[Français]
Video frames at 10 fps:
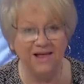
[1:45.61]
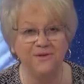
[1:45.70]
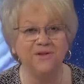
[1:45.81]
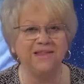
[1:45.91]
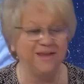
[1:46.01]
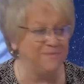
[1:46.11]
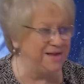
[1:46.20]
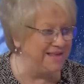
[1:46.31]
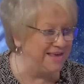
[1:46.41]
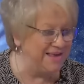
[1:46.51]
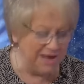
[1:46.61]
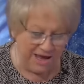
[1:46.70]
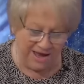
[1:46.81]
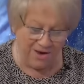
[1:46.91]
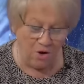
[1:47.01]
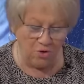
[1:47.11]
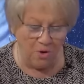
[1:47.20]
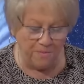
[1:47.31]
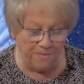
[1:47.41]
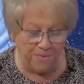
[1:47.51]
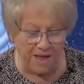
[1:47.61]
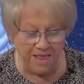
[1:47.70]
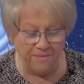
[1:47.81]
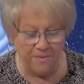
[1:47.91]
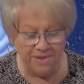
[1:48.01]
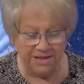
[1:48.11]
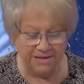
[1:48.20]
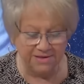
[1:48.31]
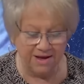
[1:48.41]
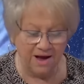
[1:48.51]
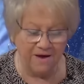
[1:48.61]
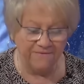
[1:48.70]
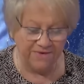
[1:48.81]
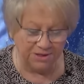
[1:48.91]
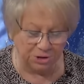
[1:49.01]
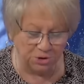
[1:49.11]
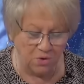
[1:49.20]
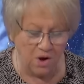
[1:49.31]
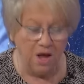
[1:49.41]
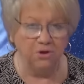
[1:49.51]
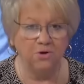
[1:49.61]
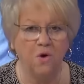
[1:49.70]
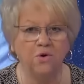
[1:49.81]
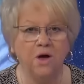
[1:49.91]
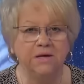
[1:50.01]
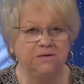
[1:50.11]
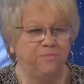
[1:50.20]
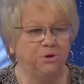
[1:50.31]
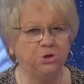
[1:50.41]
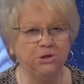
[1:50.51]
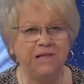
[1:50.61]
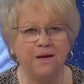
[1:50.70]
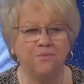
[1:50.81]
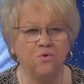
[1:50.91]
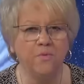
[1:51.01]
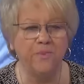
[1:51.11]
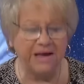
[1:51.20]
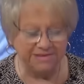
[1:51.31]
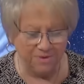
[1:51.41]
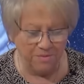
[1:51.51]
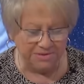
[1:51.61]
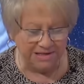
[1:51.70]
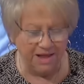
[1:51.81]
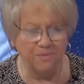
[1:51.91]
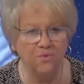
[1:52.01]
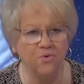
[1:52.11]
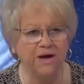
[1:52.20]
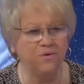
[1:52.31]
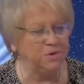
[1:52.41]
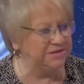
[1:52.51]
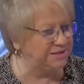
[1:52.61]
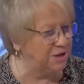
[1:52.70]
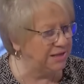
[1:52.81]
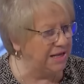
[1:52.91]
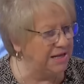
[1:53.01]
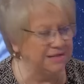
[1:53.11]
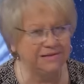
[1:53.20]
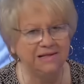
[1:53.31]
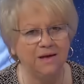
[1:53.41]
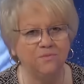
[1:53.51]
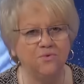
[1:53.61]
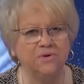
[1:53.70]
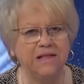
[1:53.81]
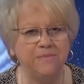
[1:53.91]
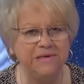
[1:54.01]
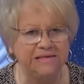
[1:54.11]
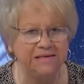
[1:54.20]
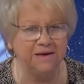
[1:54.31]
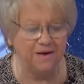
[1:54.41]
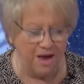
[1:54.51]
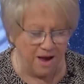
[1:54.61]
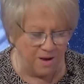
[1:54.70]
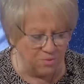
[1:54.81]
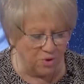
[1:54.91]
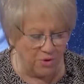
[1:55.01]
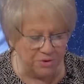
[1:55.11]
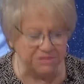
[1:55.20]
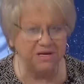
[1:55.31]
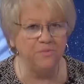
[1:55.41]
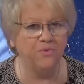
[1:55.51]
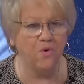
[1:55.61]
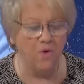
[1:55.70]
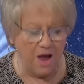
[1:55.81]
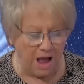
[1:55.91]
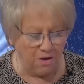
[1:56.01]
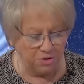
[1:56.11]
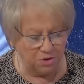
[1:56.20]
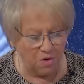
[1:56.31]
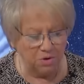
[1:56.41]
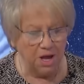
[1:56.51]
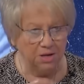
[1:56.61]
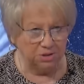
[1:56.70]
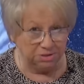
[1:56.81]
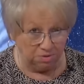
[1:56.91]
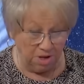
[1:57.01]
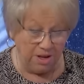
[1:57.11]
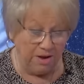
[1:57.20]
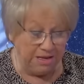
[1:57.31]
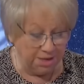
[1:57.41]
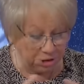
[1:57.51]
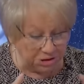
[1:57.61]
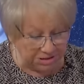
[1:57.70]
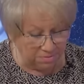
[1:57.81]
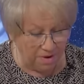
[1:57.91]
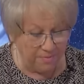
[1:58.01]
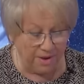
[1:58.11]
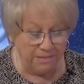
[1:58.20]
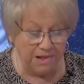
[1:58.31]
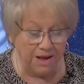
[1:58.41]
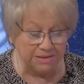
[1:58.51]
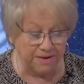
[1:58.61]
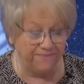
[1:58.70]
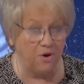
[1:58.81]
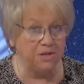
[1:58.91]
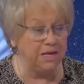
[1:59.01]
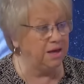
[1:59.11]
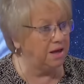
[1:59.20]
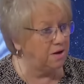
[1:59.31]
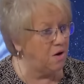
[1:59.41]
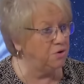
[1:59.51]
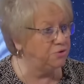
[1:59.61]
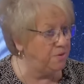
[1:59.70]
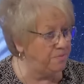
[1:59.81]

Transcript: la Lune est en bélier. Hein? Et on a un bel amour planétaire en verso. Donc, c'est pas juste de l'amour passion, mais c'est de l'amour inconditionnel, c'est de l'amour, de l'amitié amoureuse. C'est beau. Alors, ah. donc, énergétiquement parlant, ça fait un égrégore de